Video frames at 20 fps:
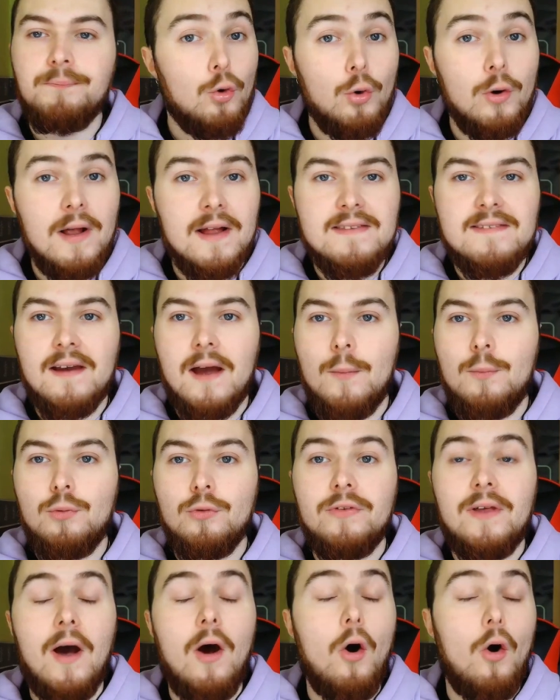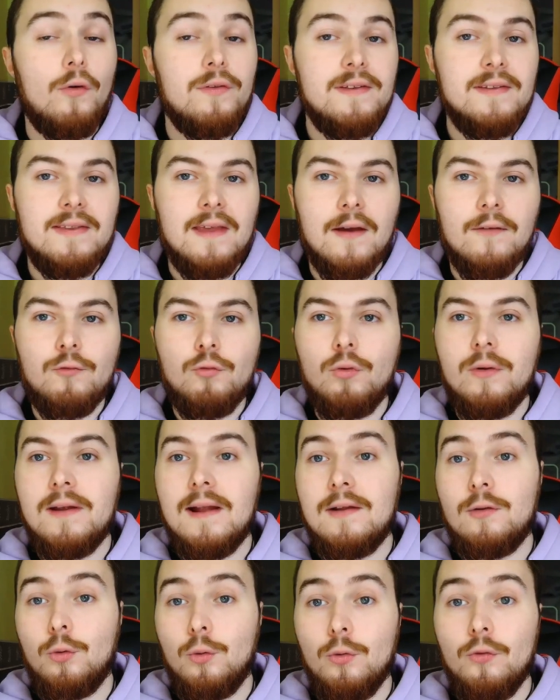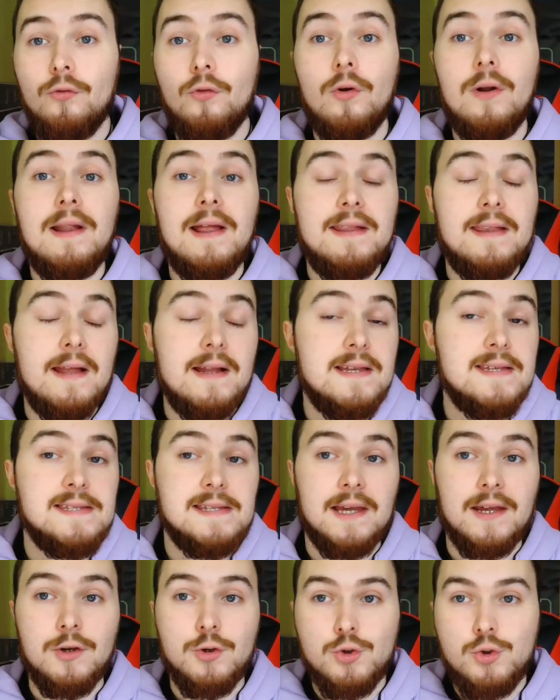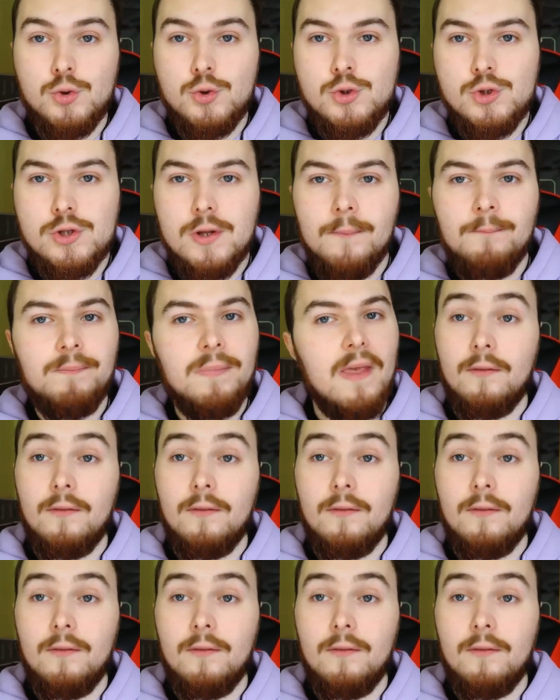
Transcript: Lola dira plus tard en interview qu'elle trouve l'analyse très juste.